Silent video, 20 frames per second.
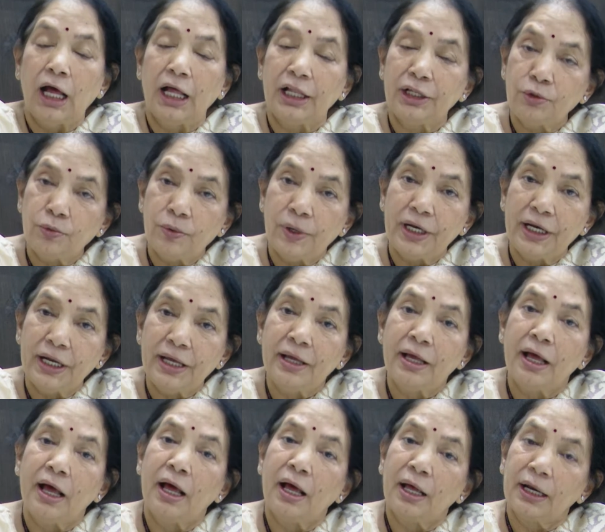అందువలన
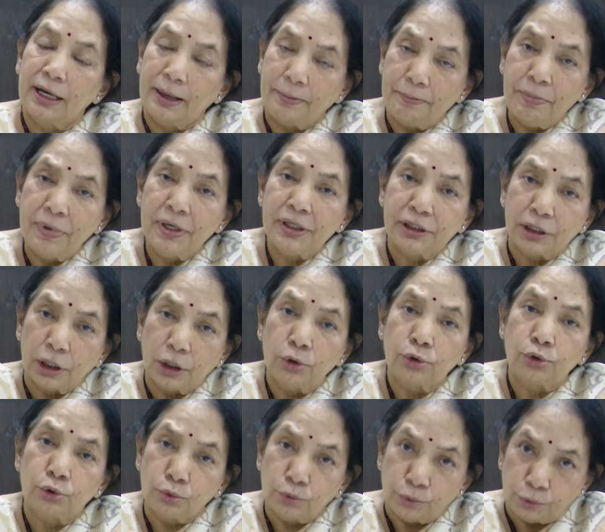ఆ నంబర్
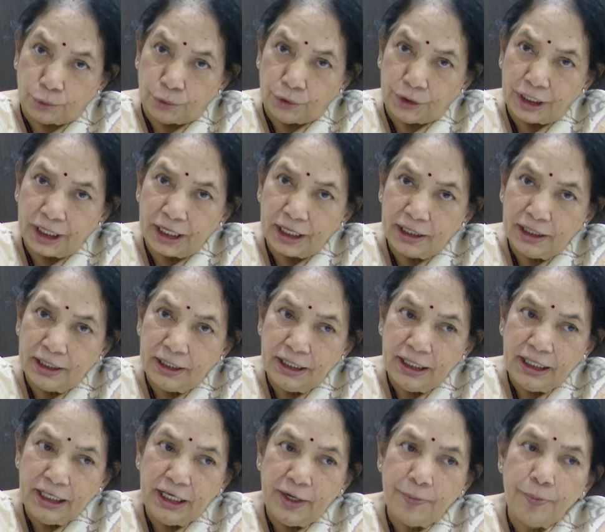తగ్గుతూ ఉంటుంది
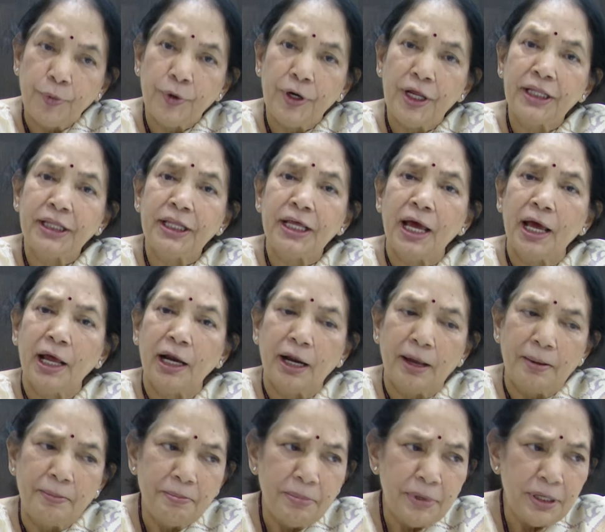ఎప్పుడైతే ఆ
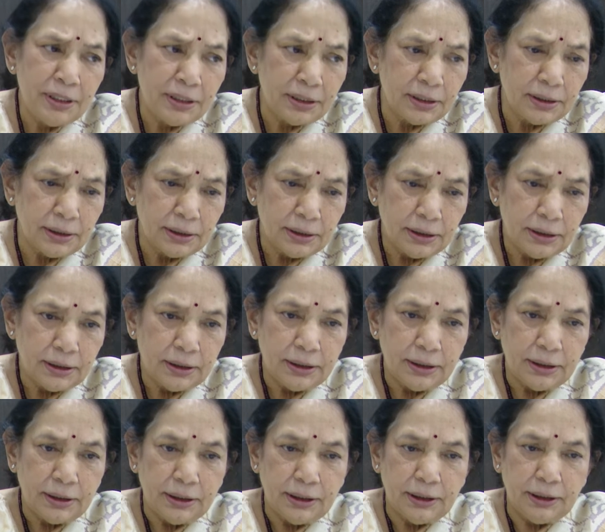నంబర్
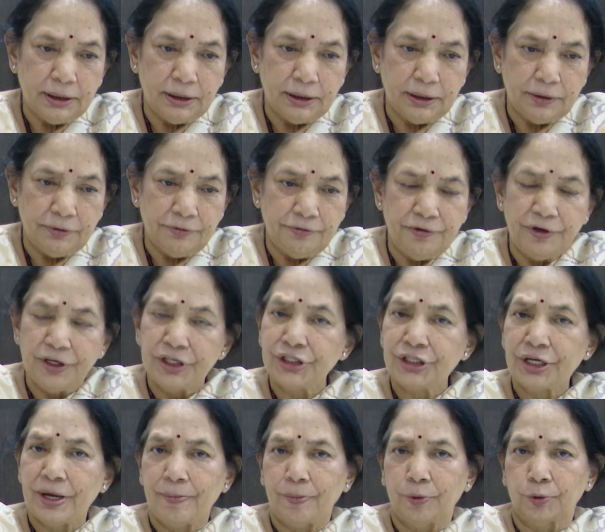
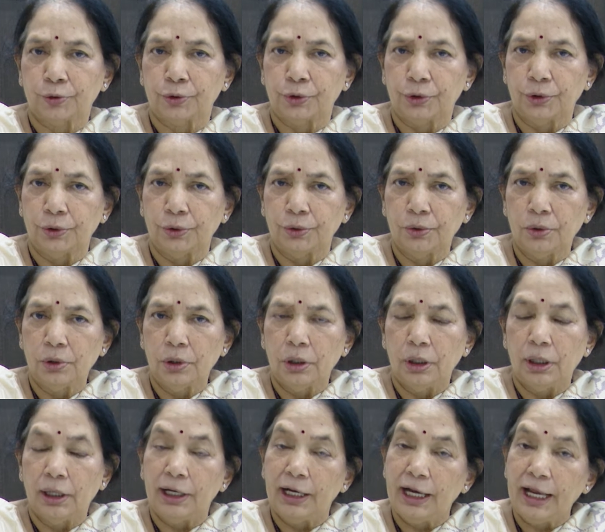ఫినిష్ అయిపోతుందో
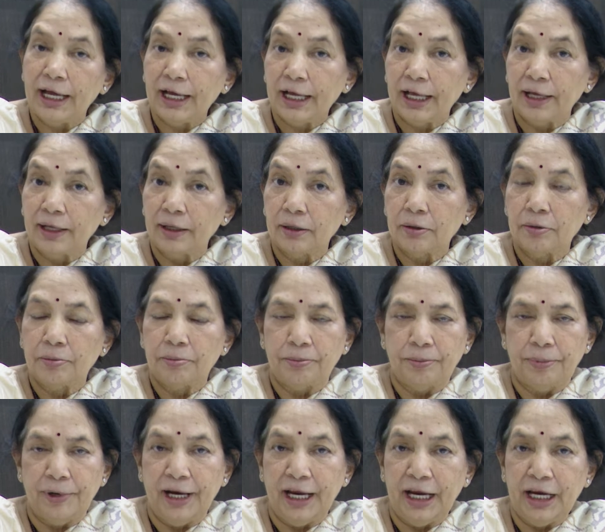లేక
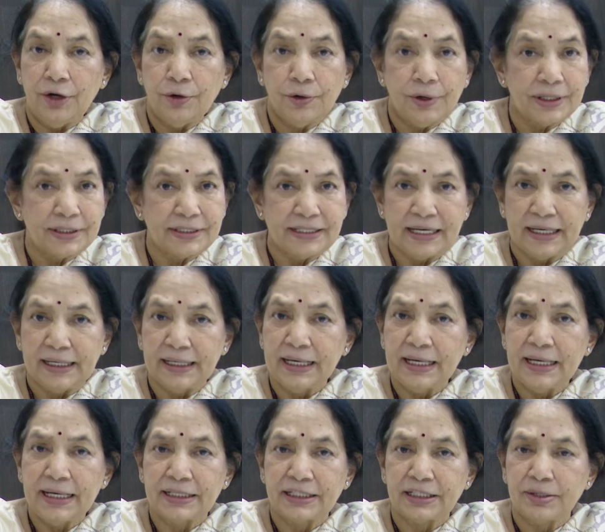బ్రెయిన్ ఒక
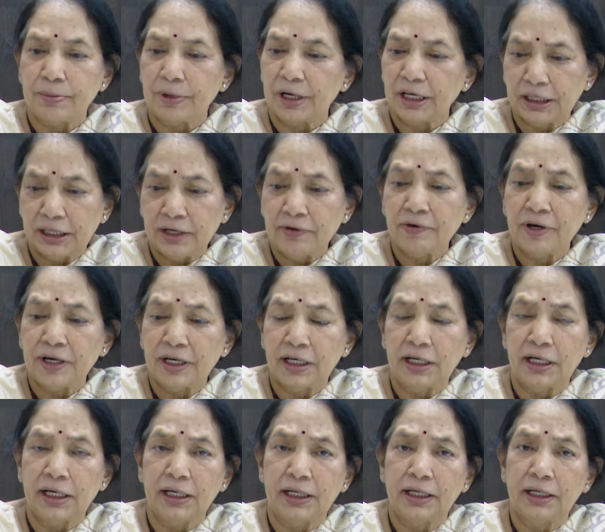సిగ్నల్ ఇచ్చి మిగతా
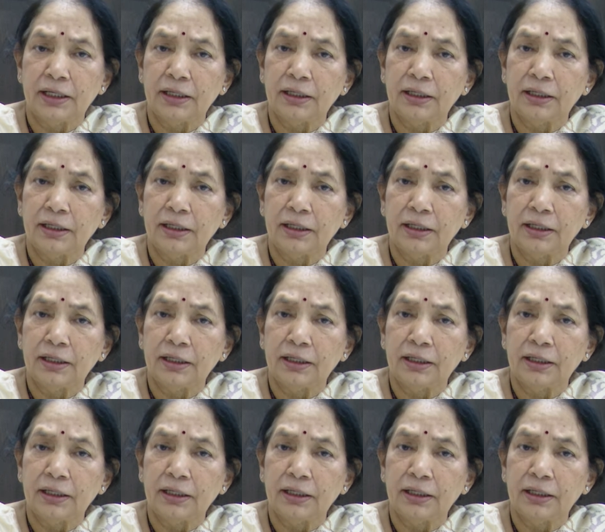వాటిల్ని